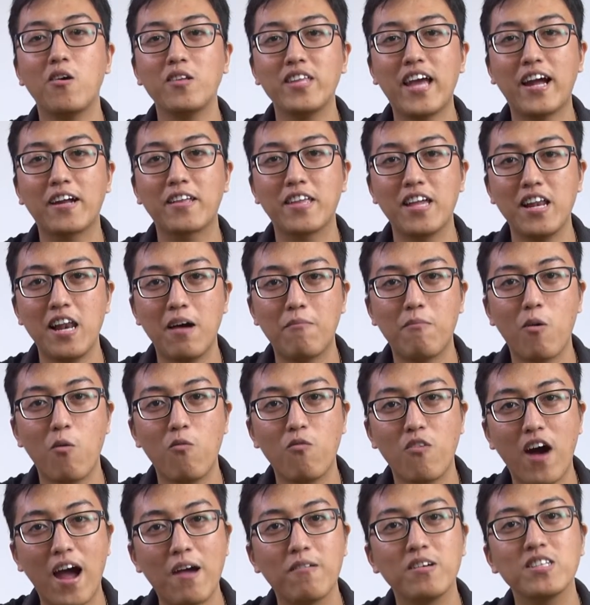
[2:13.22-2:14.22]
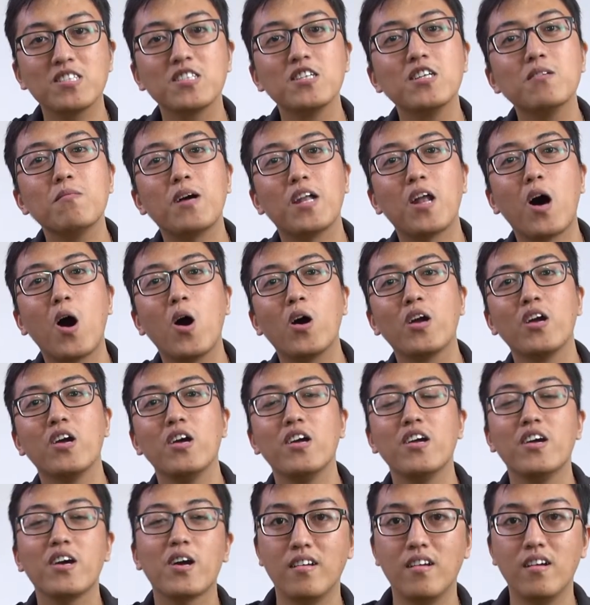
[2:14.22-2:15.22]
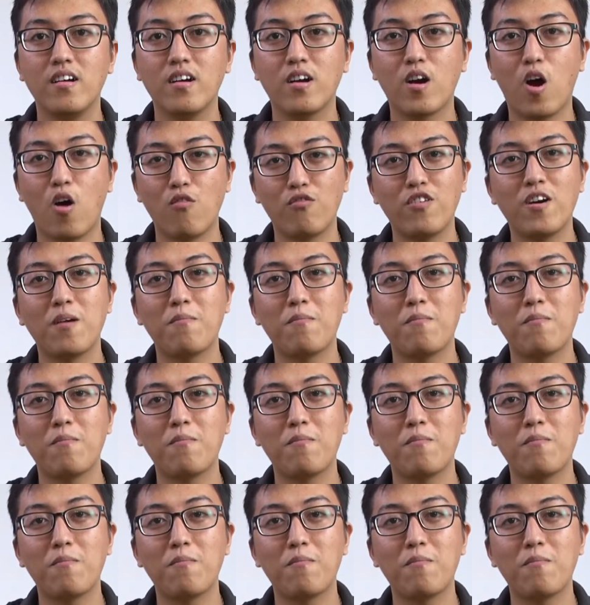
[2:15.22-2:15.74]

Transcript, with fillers: có chăng chỉ là một vài vết xước mà thôi còn